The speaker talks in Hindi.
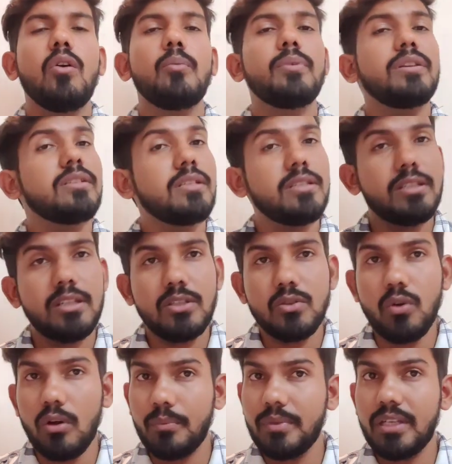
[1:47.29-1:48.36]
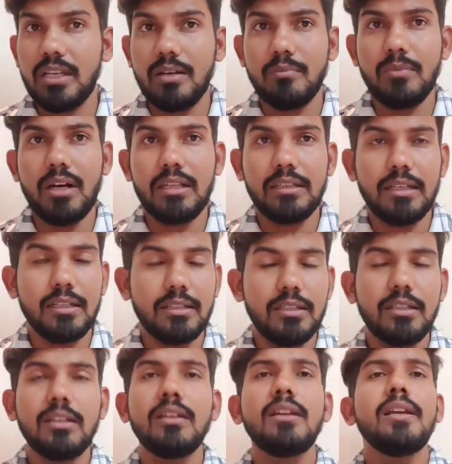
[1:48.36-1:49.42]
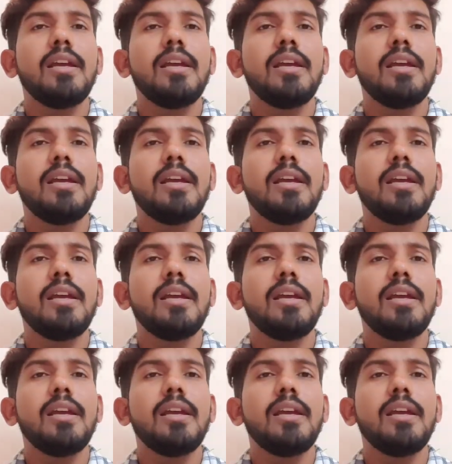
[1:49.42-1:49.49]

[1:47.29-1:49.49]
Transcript: ऑपरेशंस की जॉब की हम बात करते हैं